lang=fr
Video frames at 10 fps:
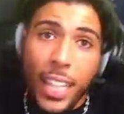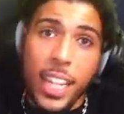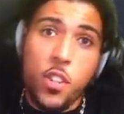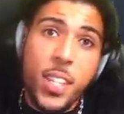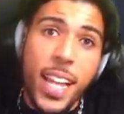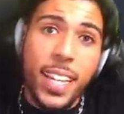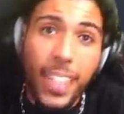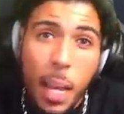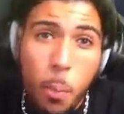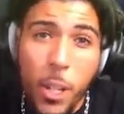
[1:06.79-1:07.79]
T'as juste à
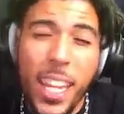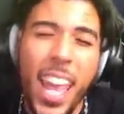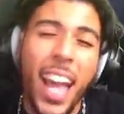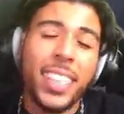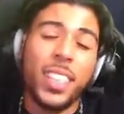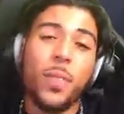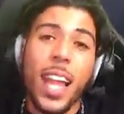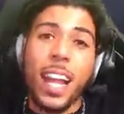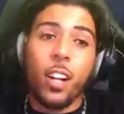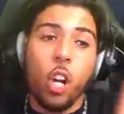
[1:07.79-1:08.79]
t'abonner et à activer
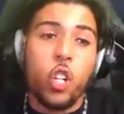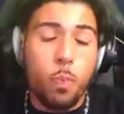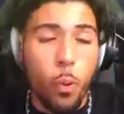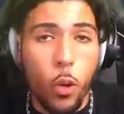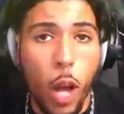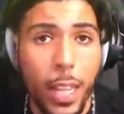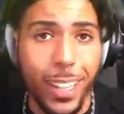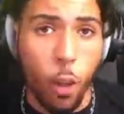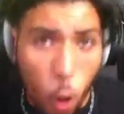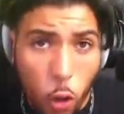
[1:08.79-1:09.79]
la cloche pour ne
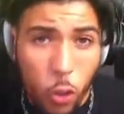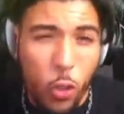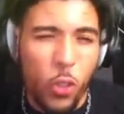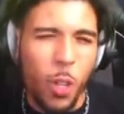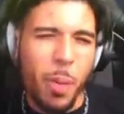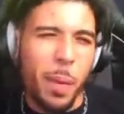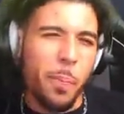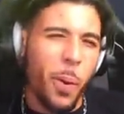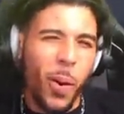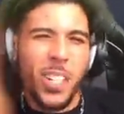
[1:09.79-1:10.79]
rater aucune de mes
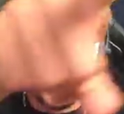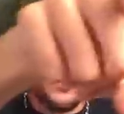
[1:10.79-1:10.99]
prochaines